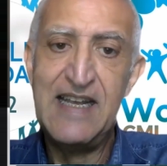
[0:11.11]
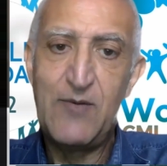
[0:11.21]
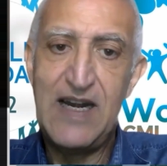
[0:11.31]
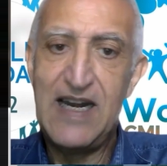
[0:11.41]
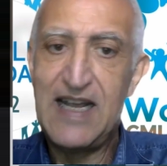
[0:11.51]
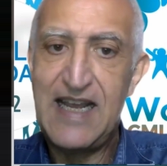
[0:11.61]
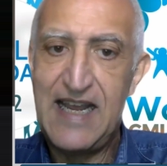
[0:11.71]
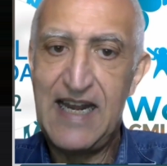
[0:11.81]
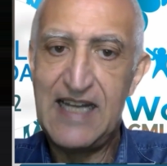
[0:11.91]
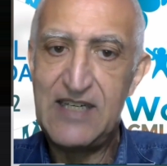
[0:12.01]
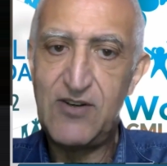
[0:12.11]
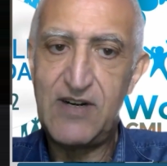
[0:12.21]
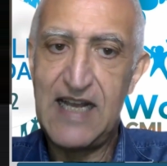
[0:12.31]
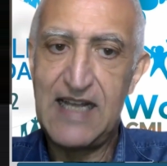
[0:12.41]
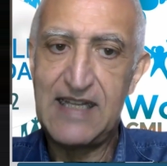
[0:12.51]
quella che è la
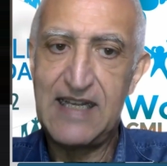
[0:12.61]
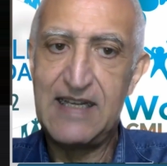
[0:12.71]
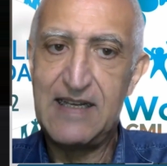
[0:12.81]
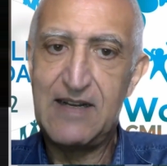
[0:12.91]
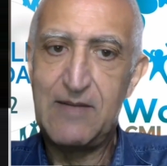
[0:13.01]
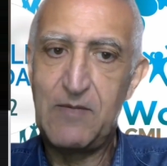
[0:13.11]
giornata